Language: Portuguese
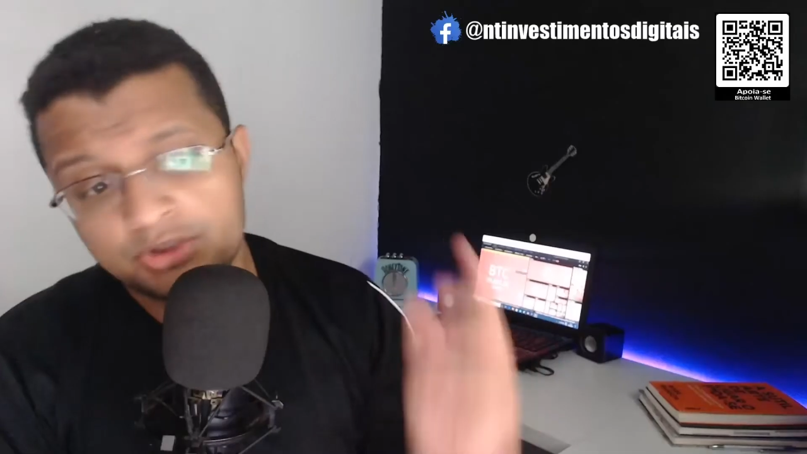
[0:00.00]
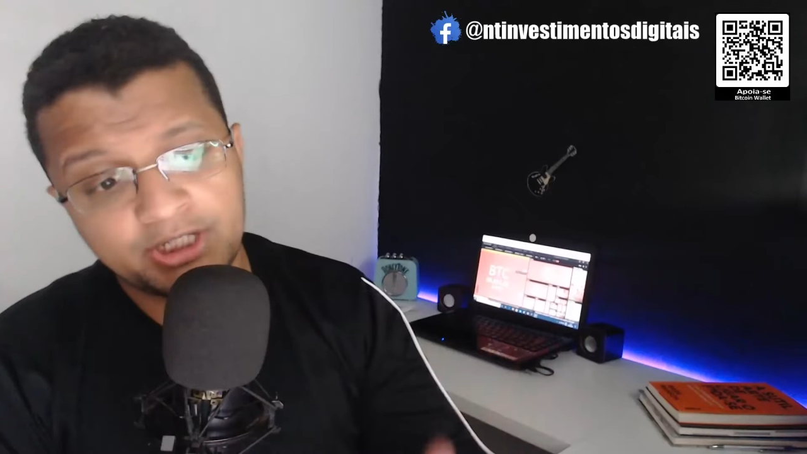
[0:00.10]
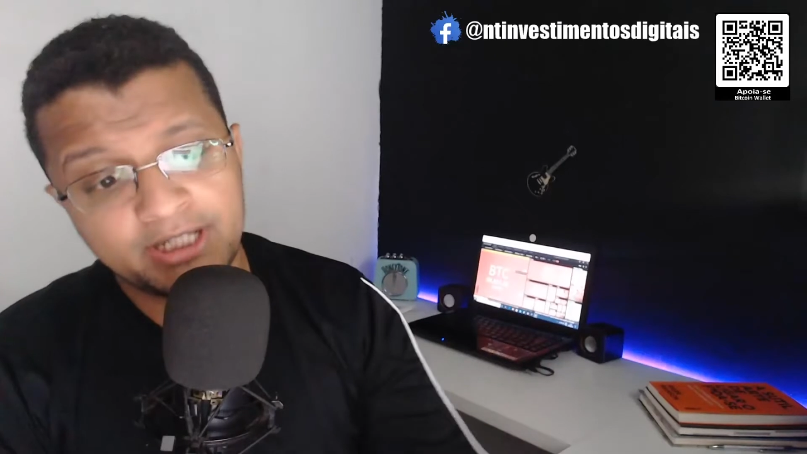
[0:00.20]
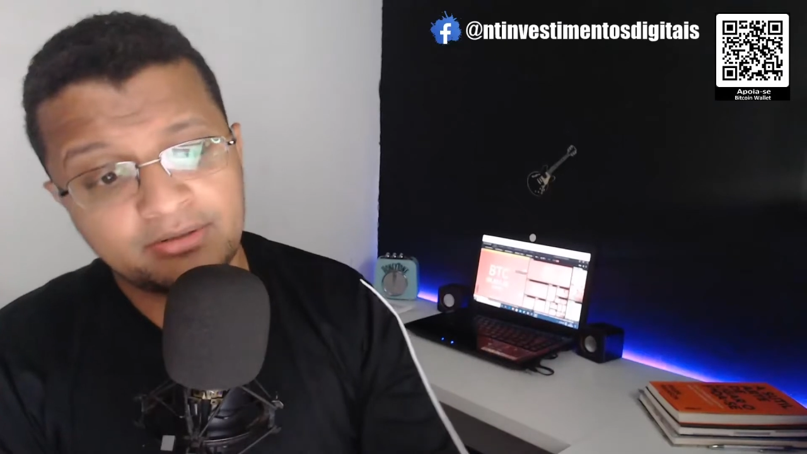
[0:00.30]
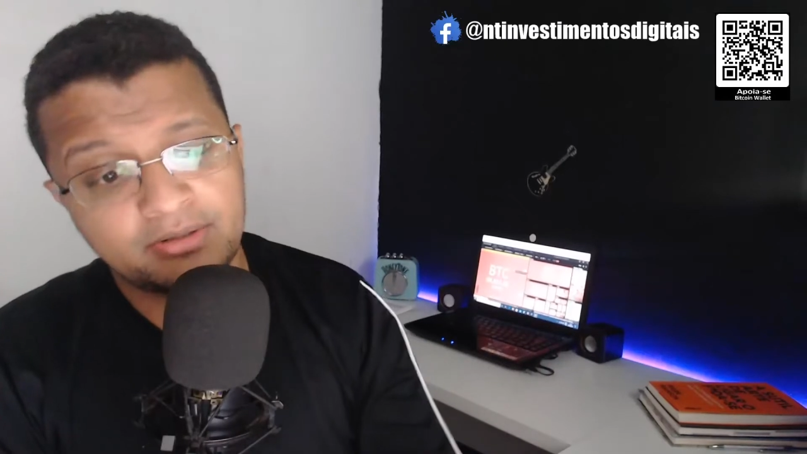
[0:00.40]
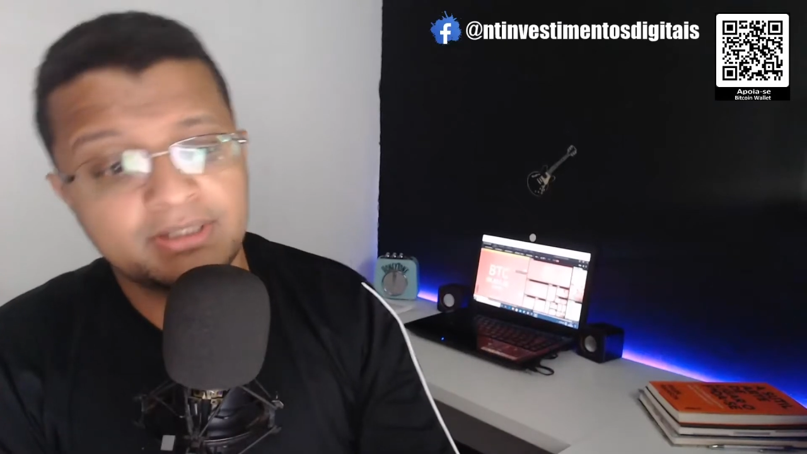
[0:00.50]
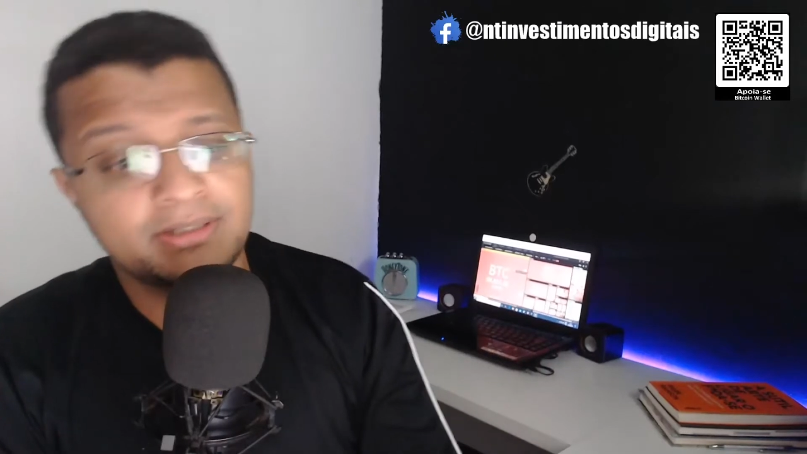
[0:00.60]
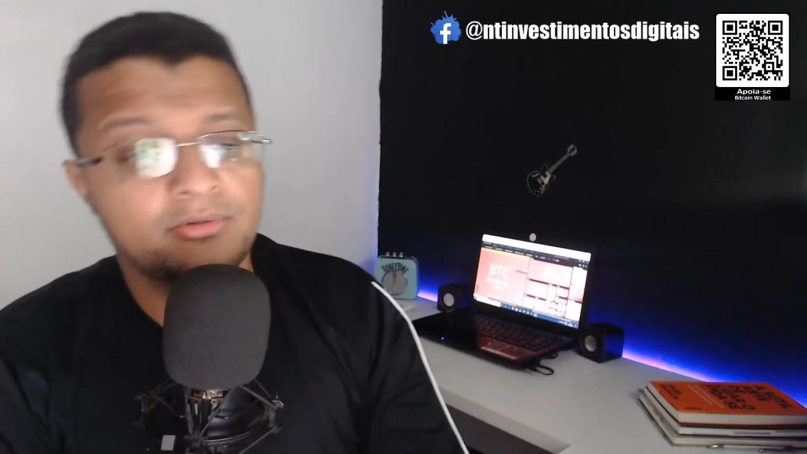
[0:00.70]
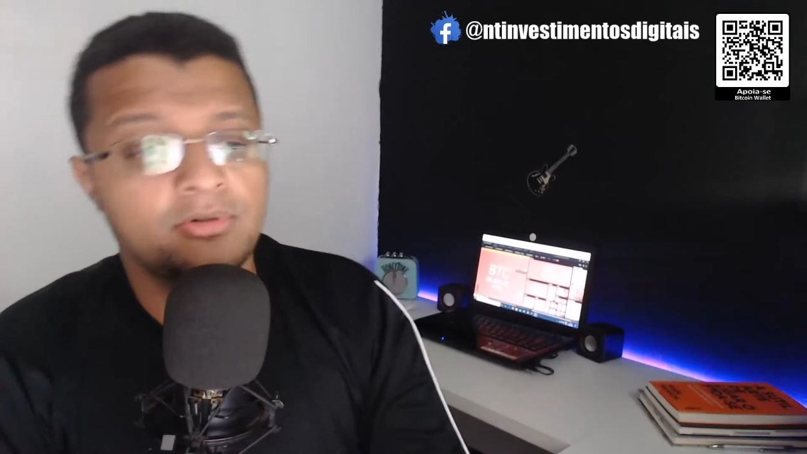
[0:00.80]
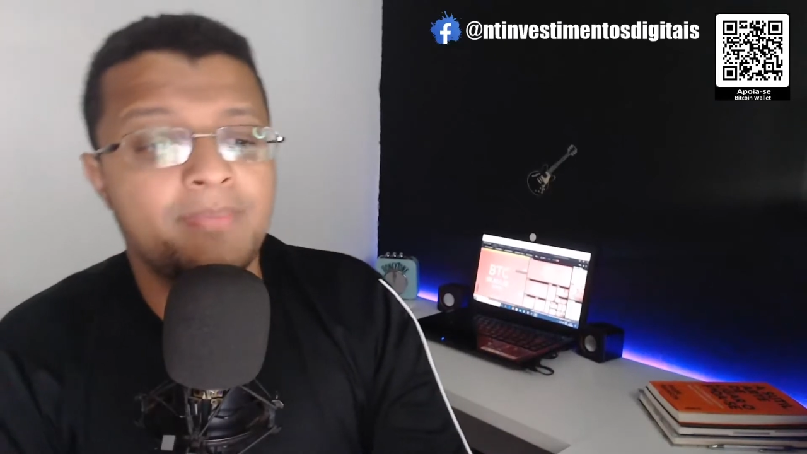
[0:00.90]
diretor da
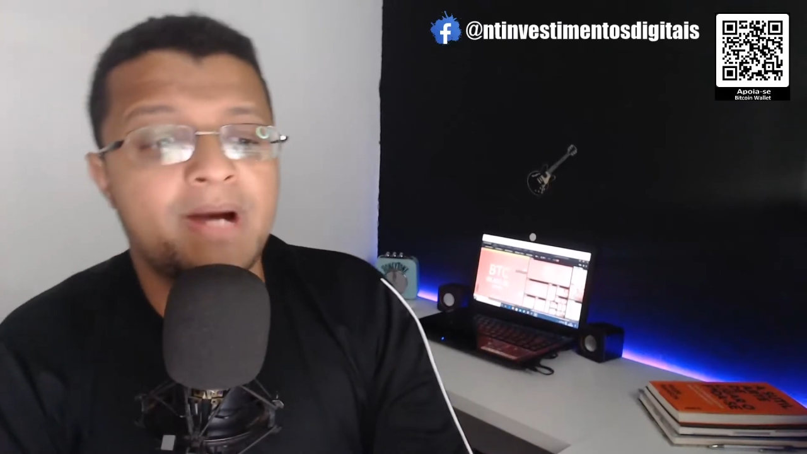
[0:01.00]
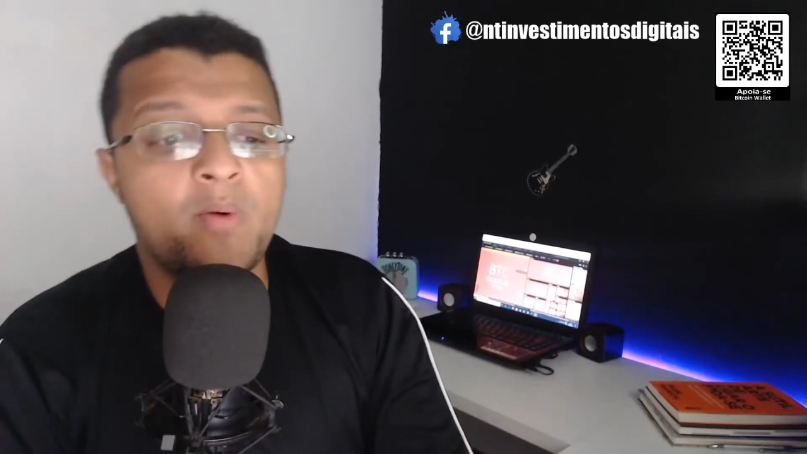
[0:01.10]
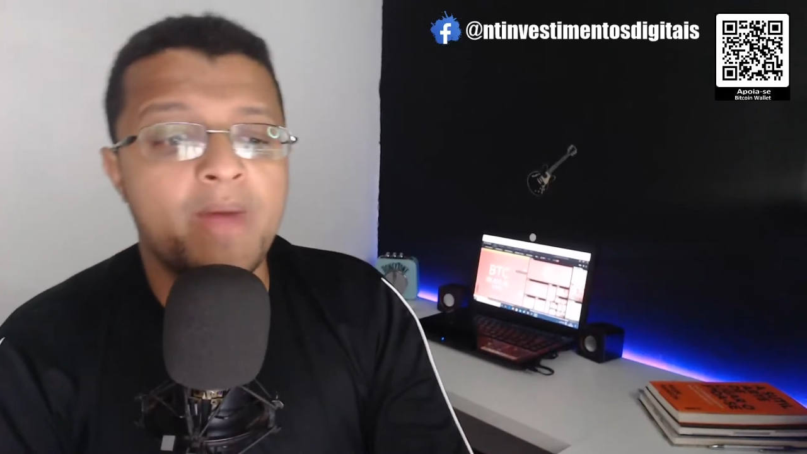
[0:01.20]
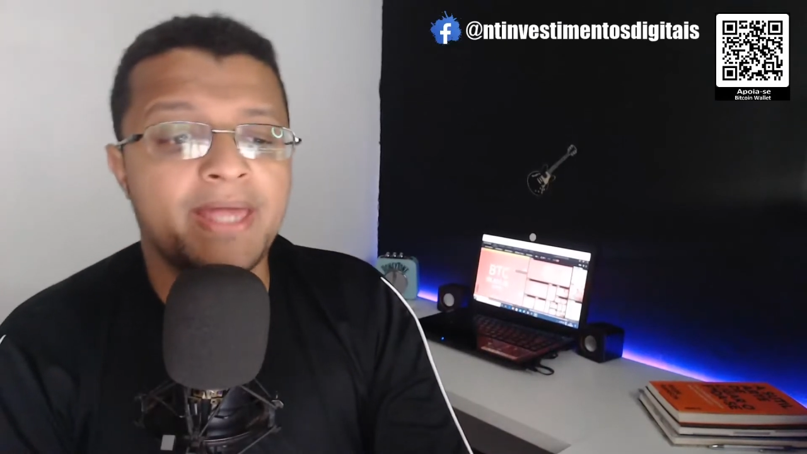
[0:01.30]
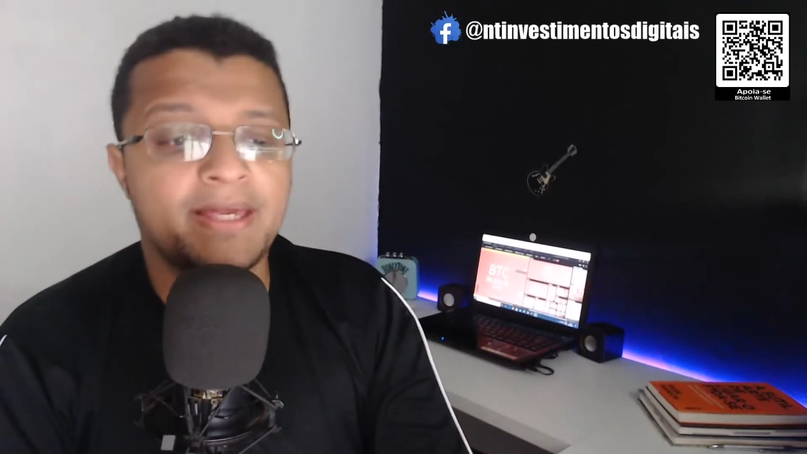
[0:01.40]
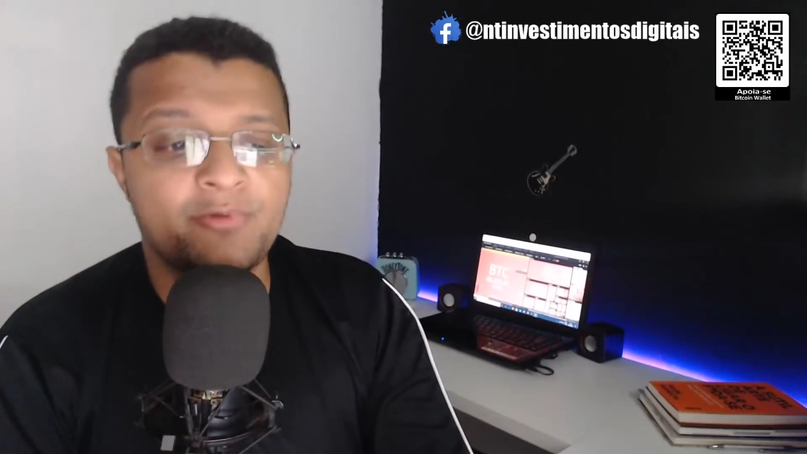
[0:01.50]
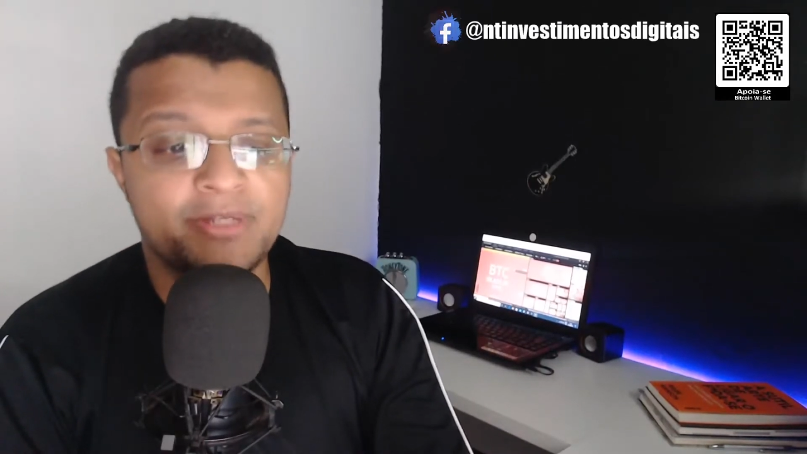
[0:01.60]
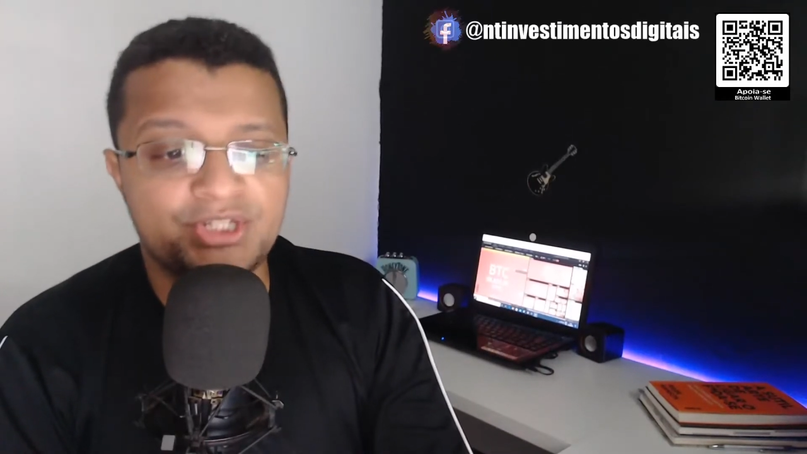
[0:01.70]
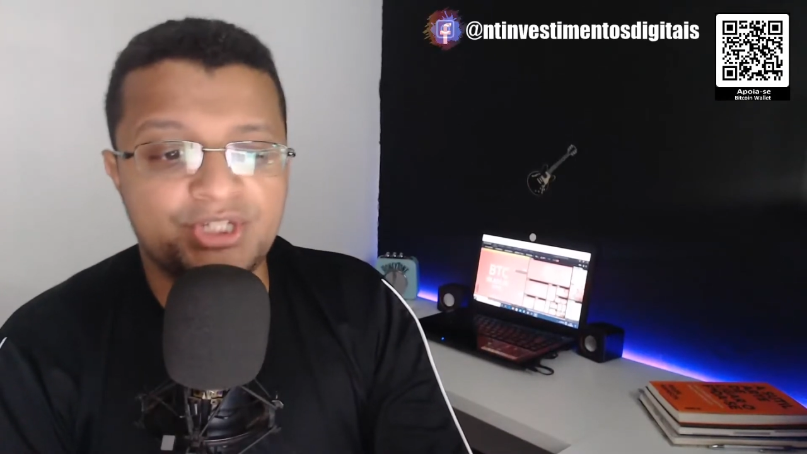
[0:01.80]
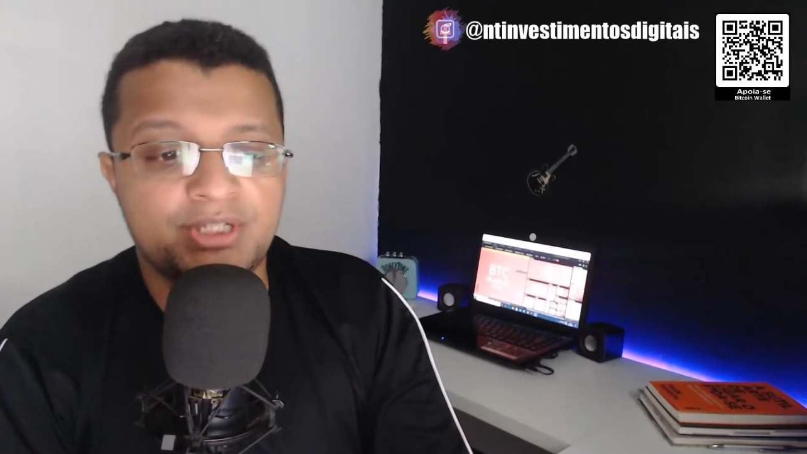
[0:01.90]
Global
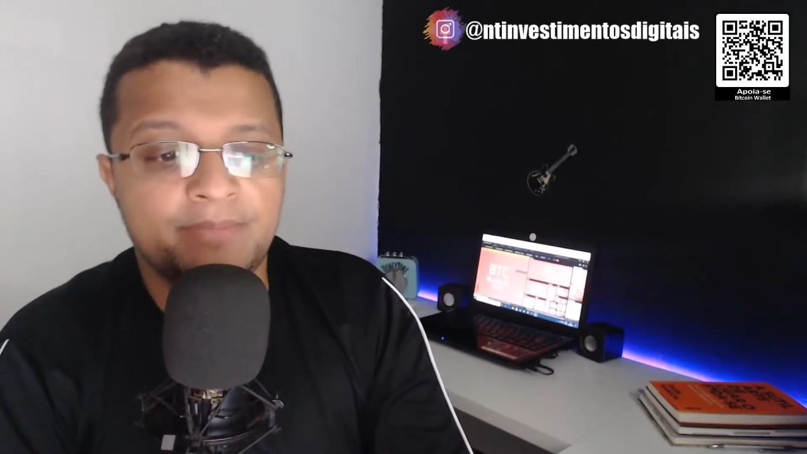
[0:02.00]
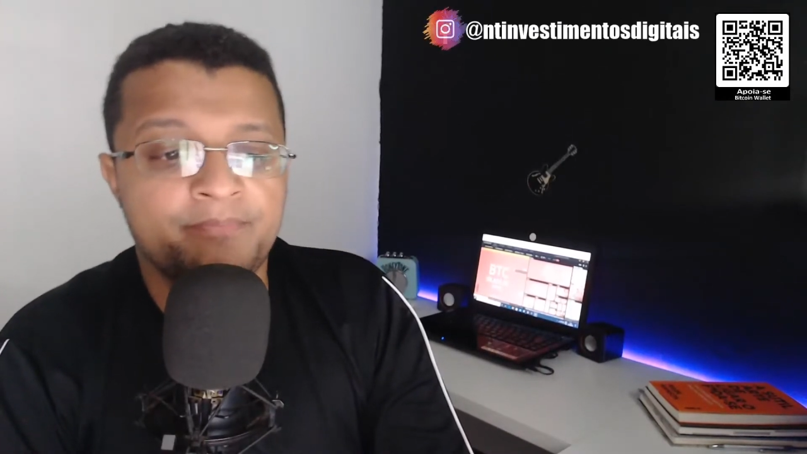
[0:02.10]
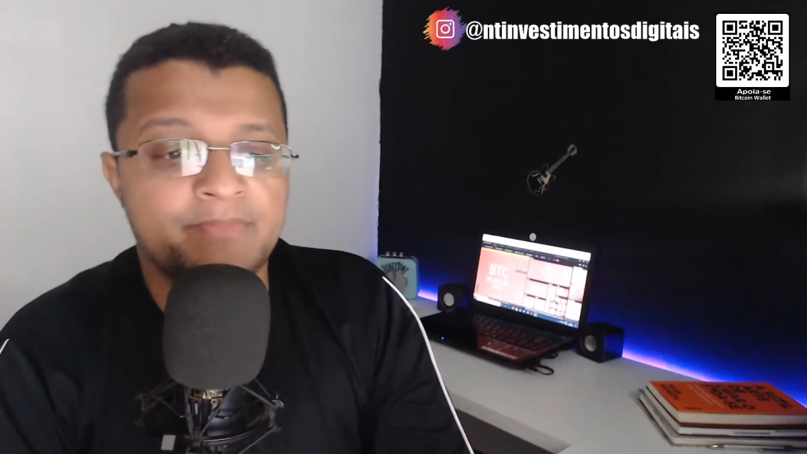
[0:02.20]
Equity